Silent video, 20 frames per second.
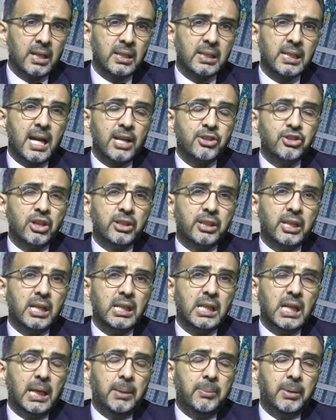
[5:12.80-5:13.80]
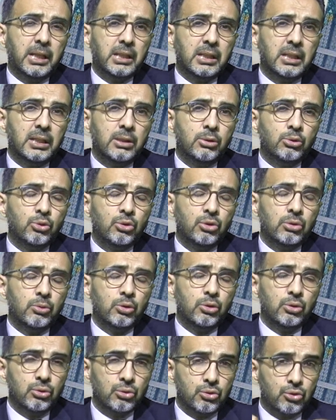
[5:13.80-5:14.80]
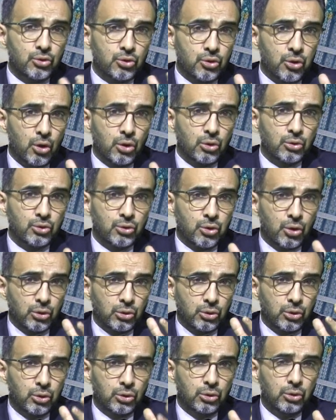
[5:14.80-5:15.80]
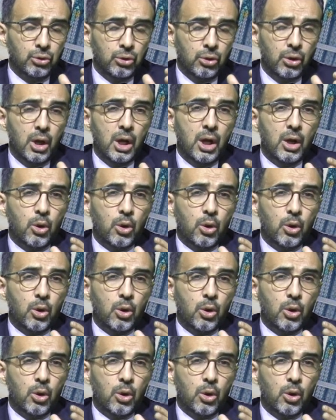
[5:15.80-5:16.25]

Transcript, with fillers: Gerçekten emeklilerin durumu çok çok kötü.